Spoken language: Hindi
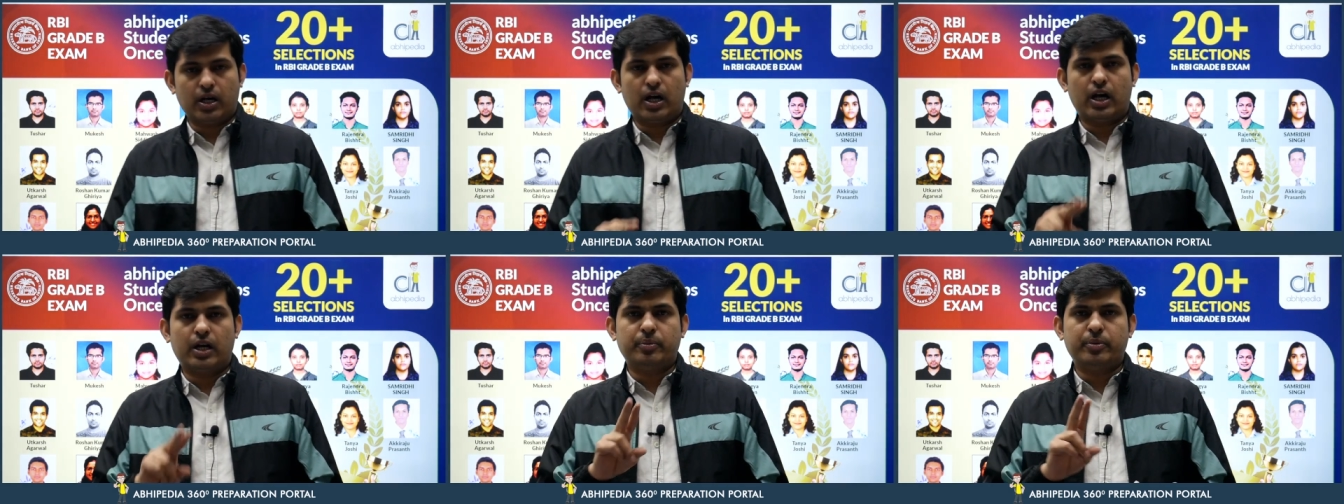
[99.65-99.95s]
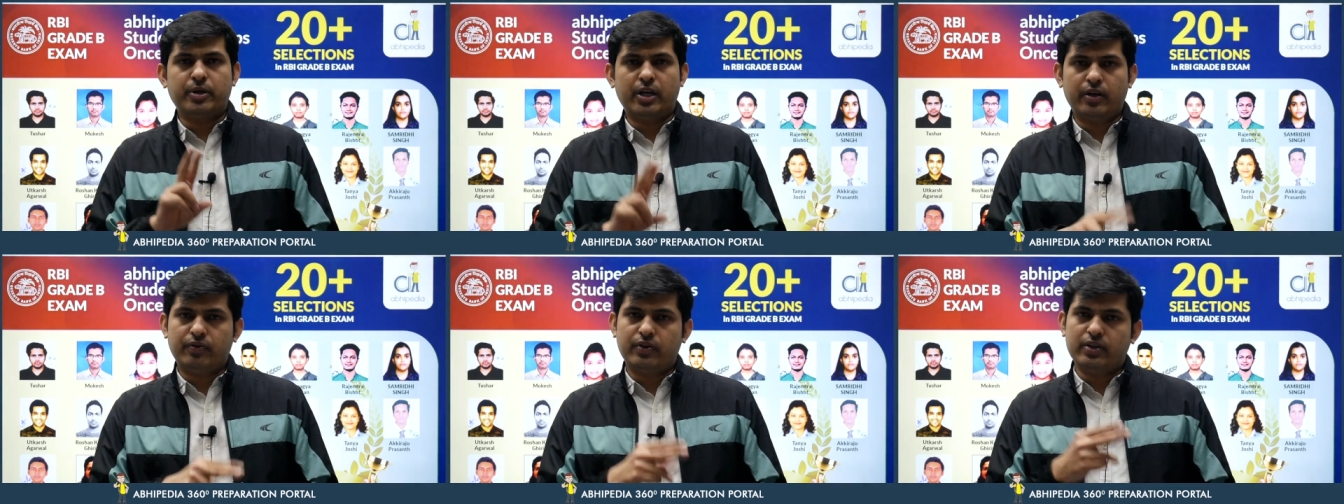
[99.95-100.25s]

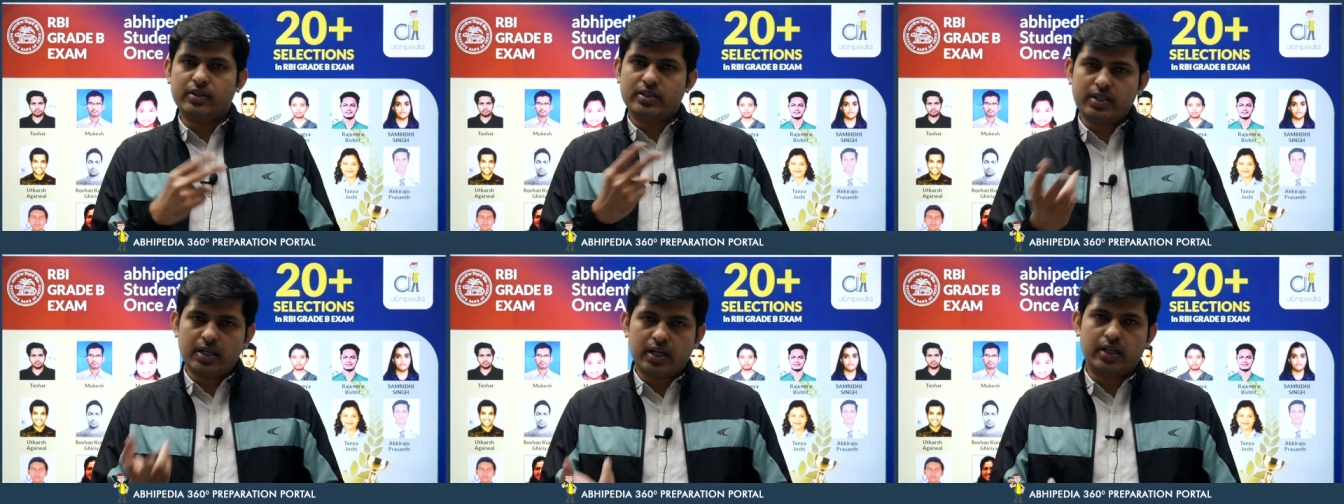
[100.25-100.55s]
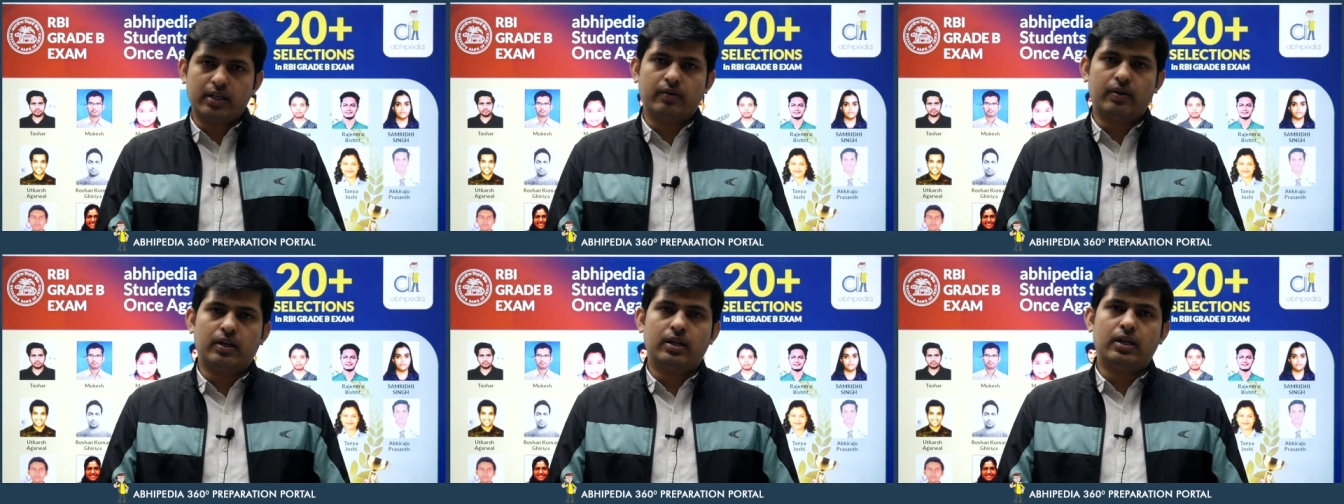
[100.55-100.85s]
आरबीआई फिर से
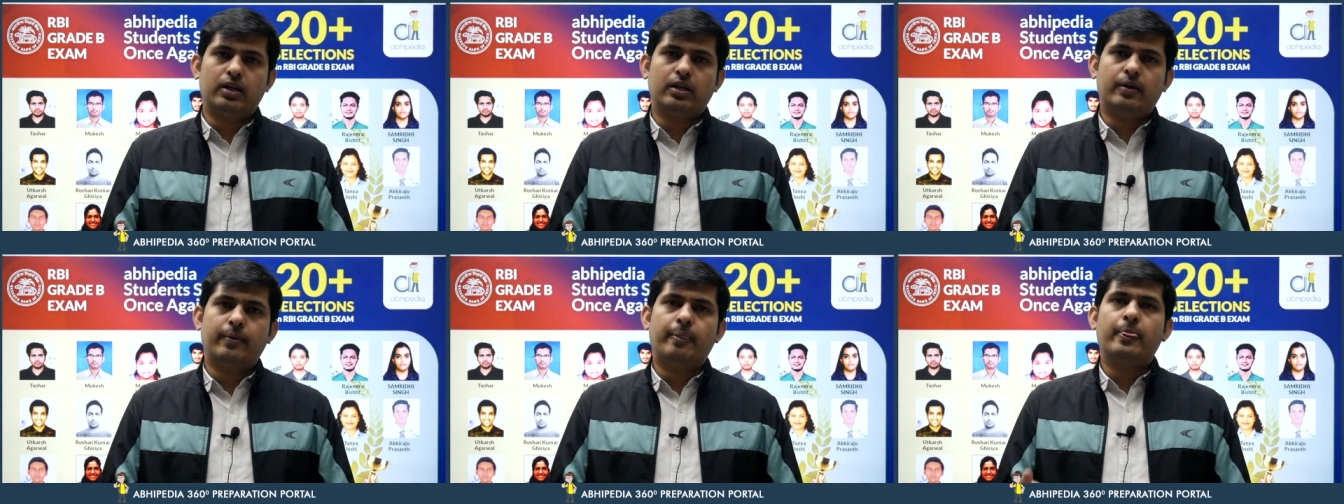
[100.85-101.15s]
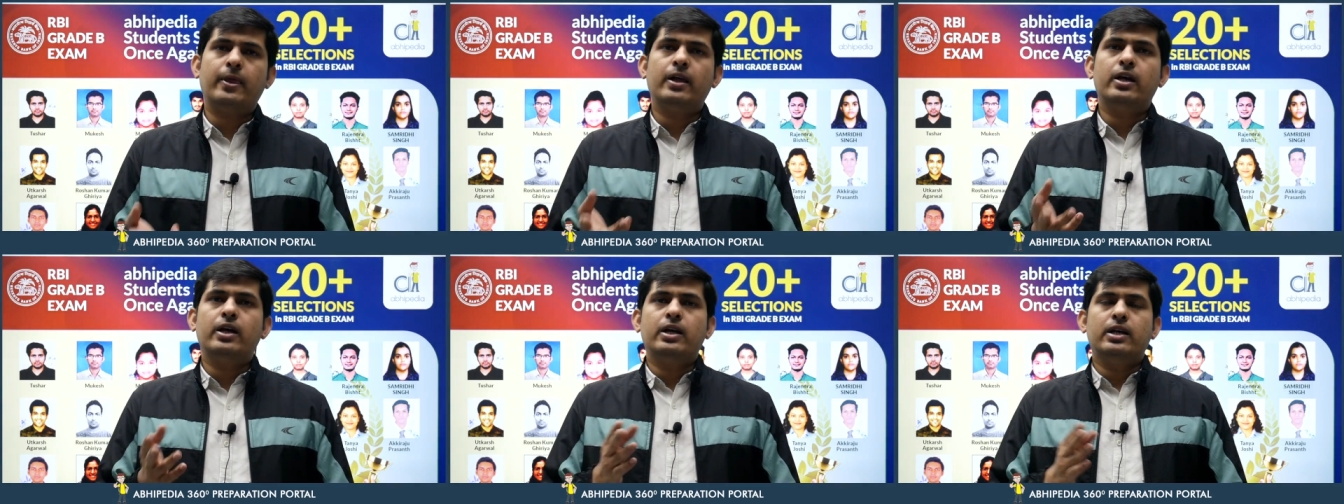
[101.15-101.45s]
आने वाला है
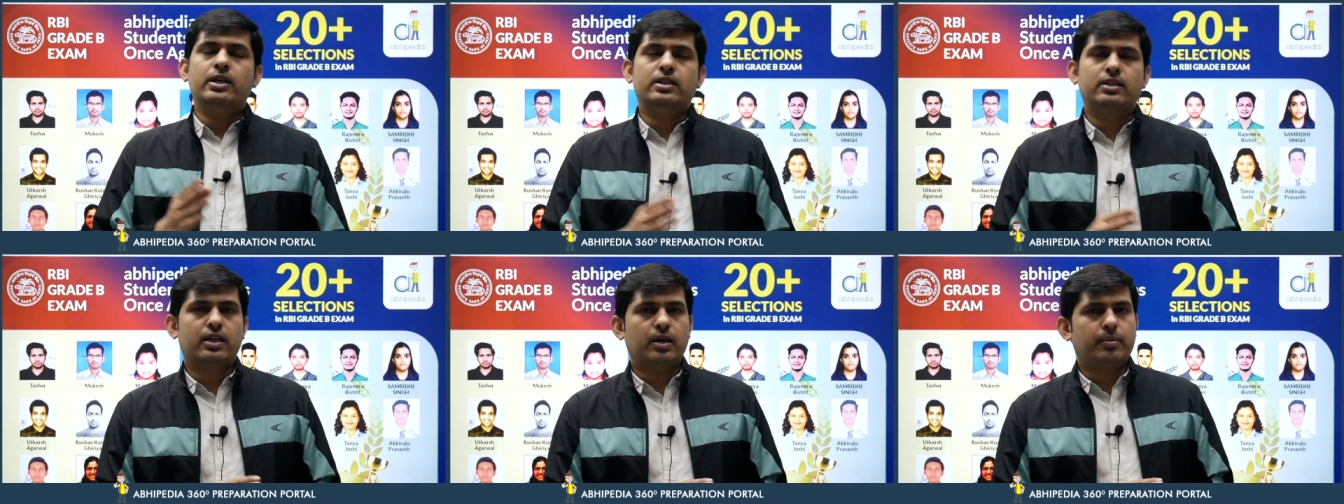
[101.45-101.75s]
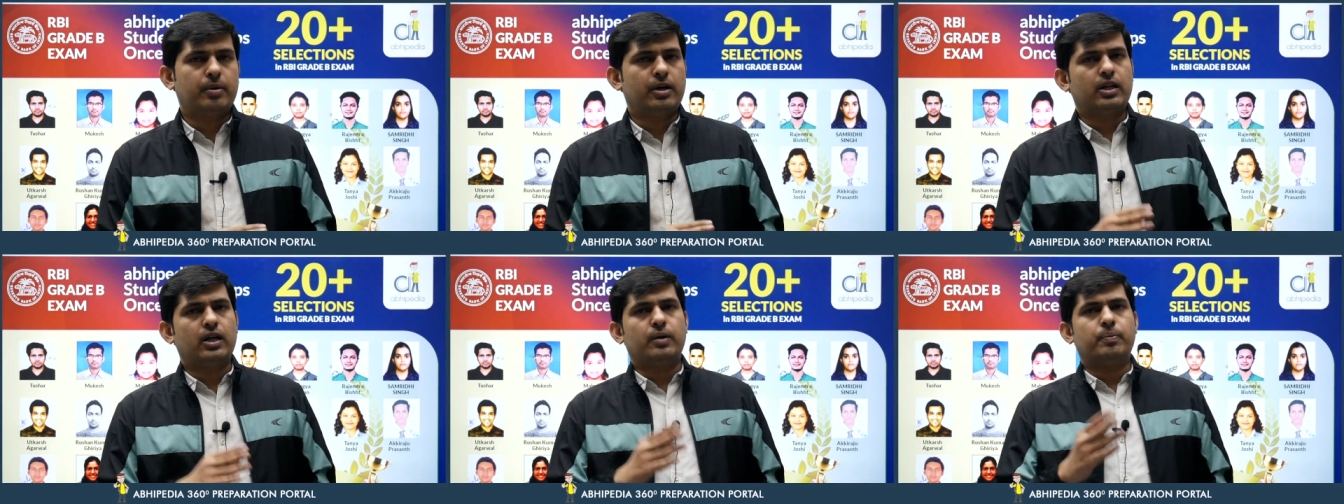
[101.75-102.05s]
इसके
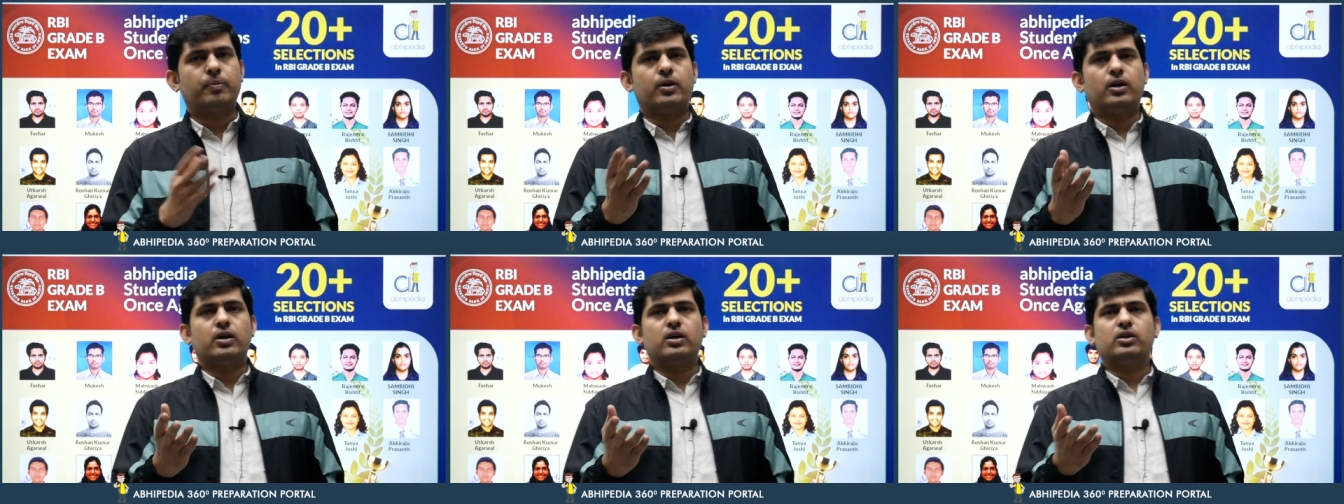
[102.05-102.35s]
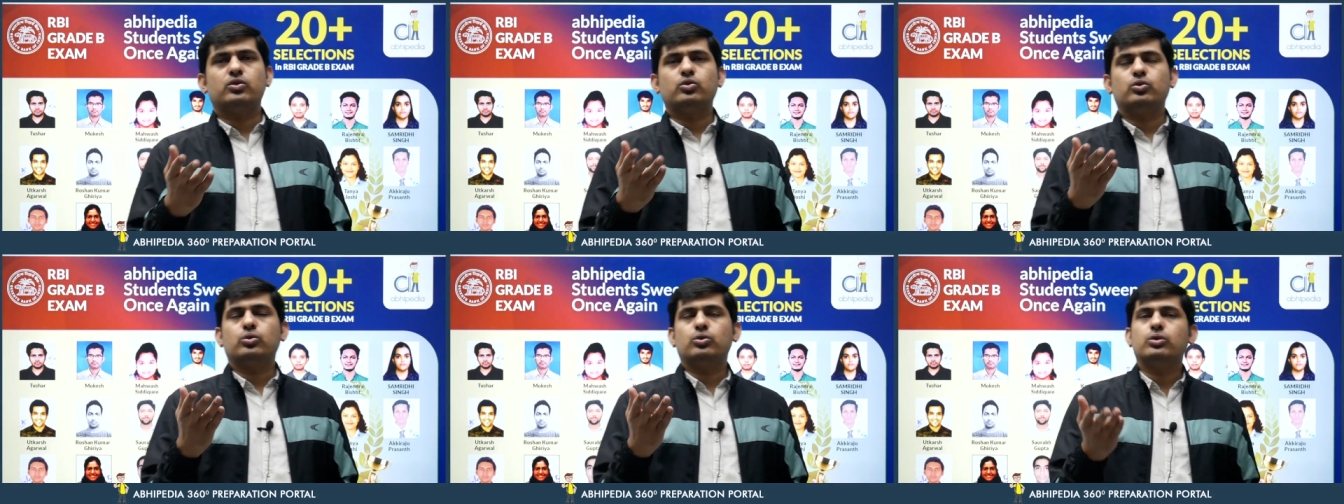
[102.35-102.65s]
बाद आपका
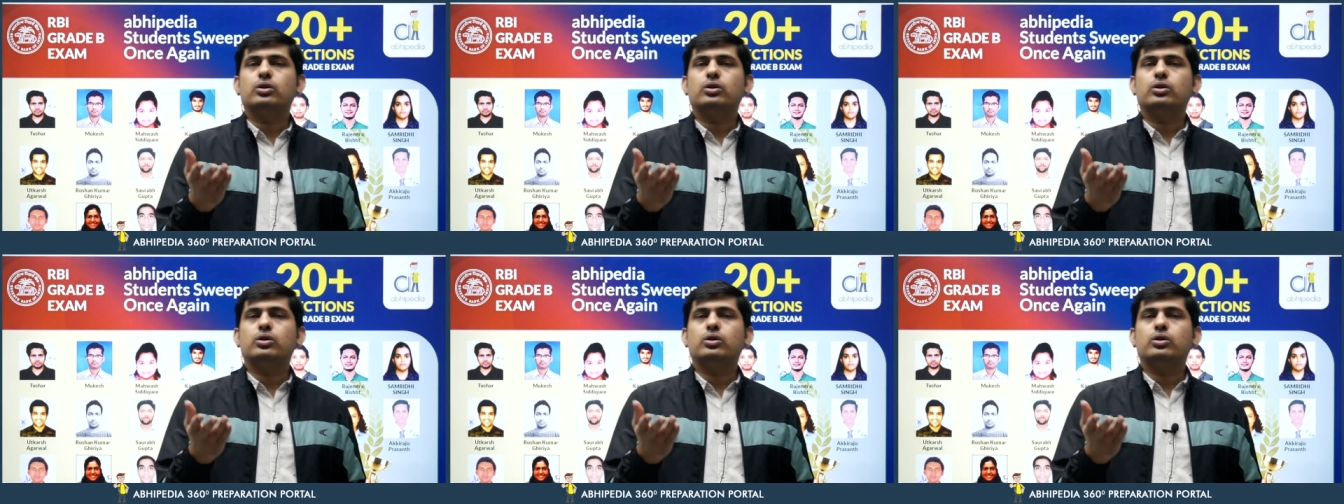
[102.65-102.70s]
जो